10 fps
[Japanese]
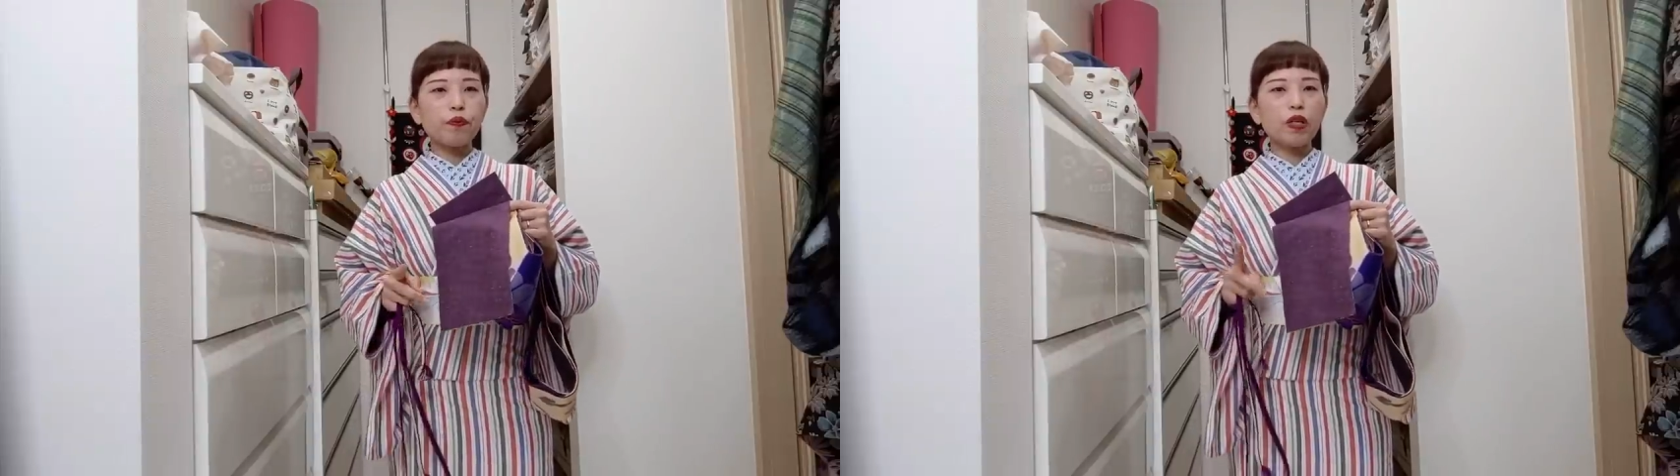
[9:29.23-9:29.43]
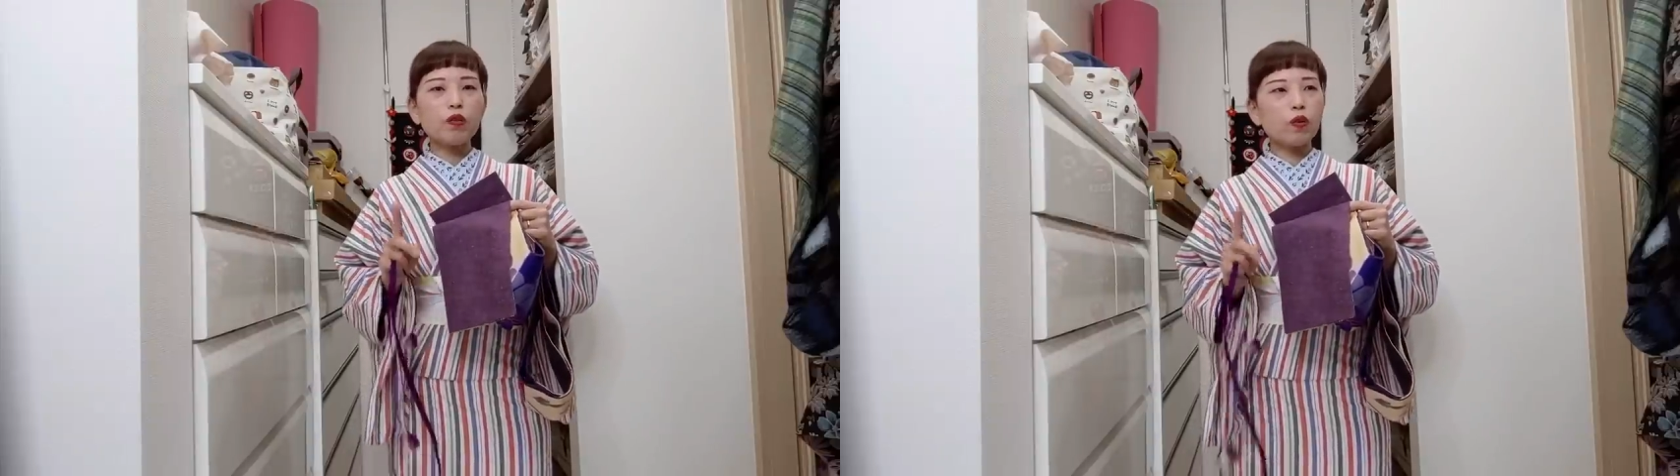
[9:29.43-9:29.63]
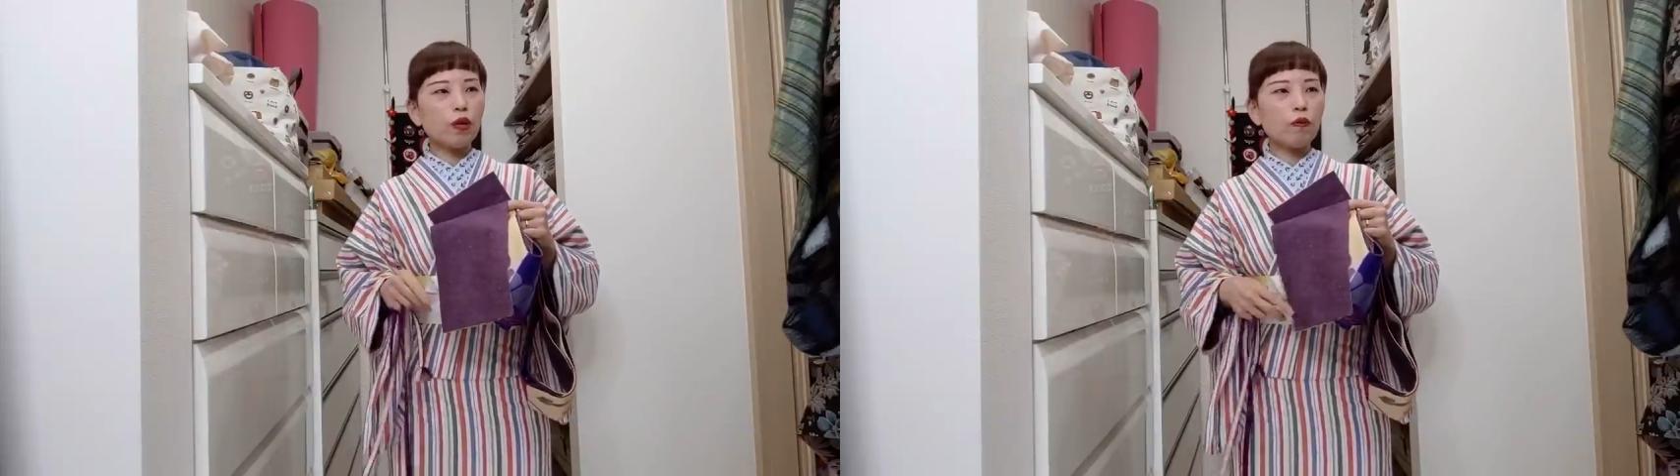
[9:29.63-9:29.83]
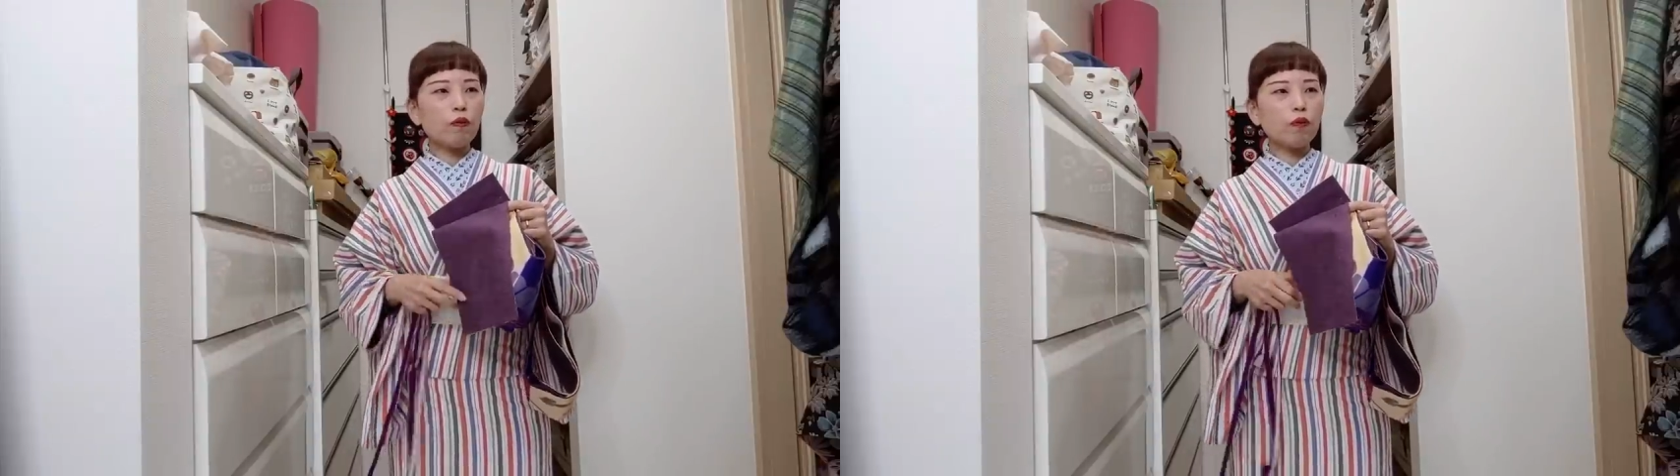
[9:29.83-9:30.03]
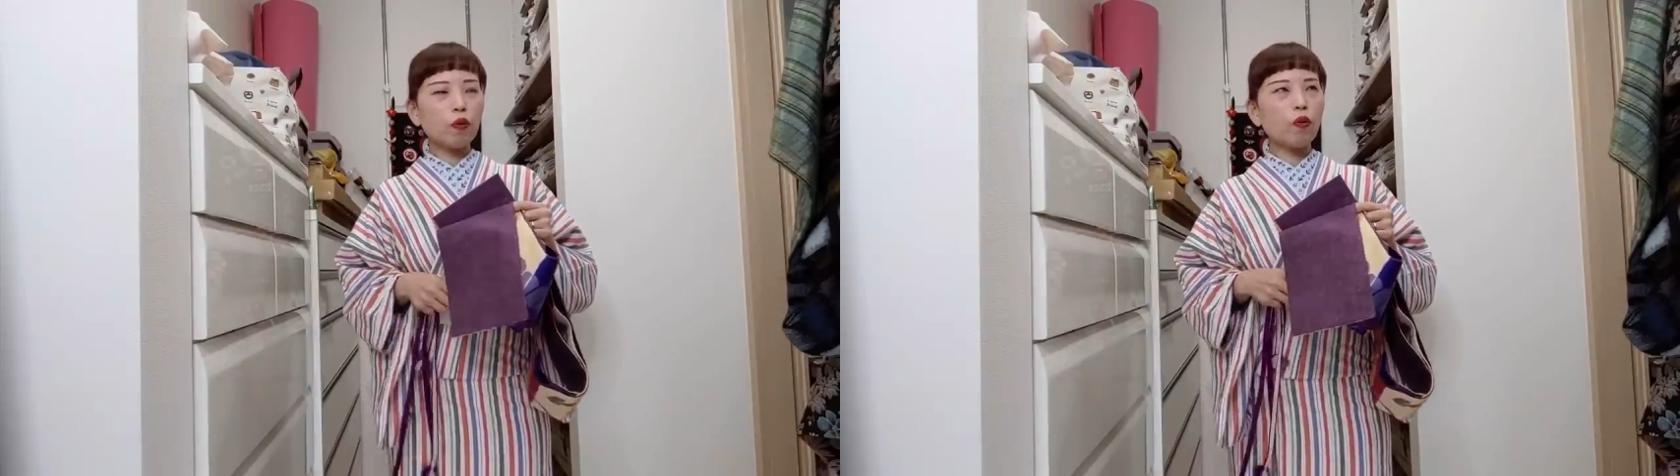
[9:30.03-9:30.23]
でそれ
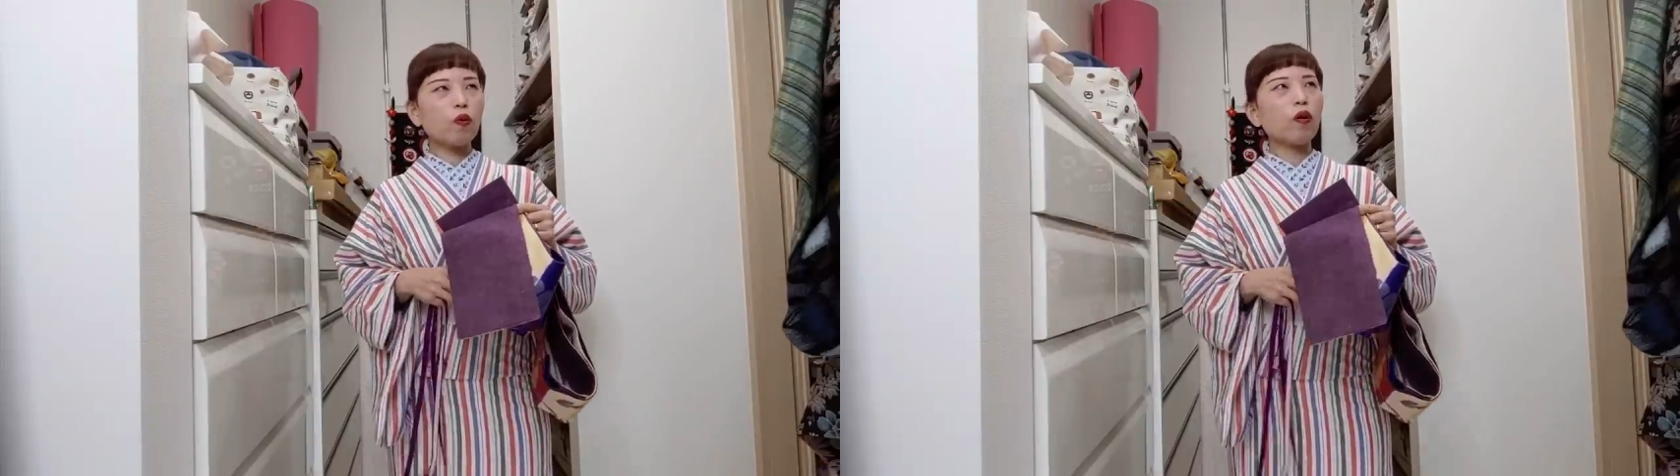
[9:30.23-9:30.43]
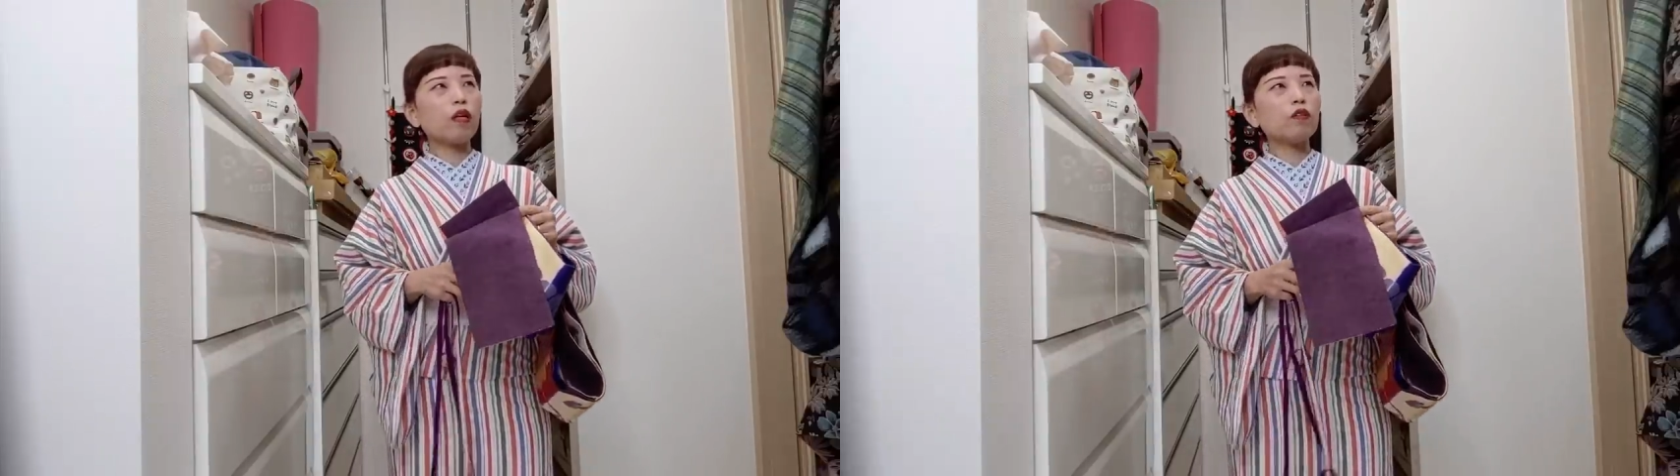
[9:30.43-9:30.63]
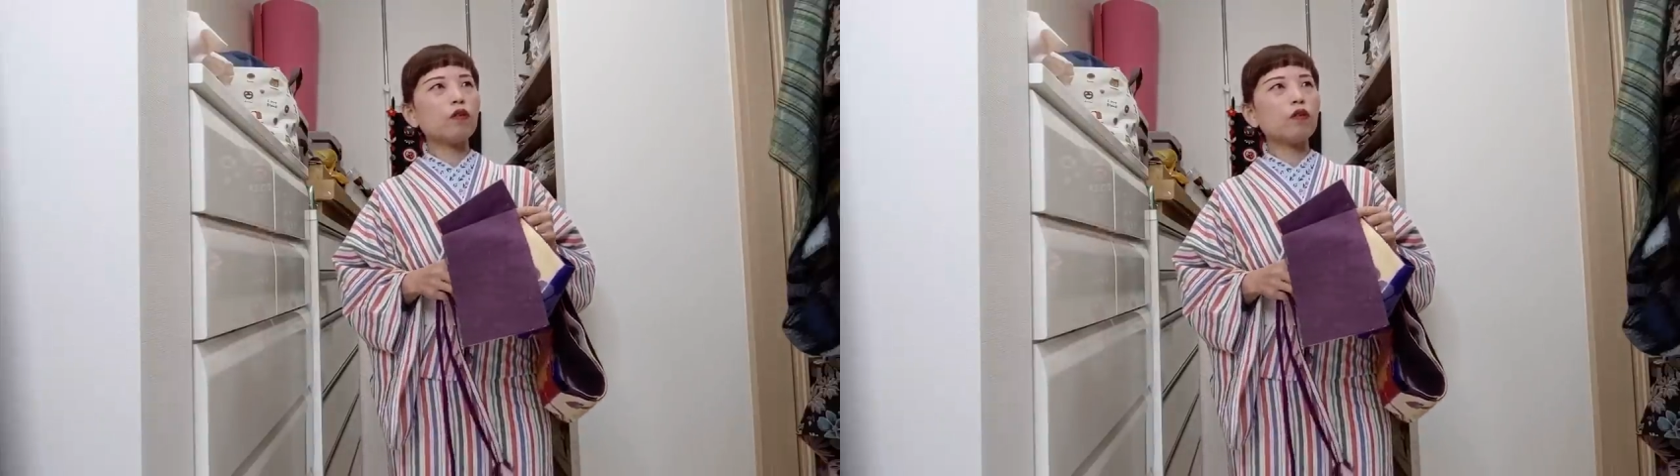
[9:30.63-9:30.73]
とあ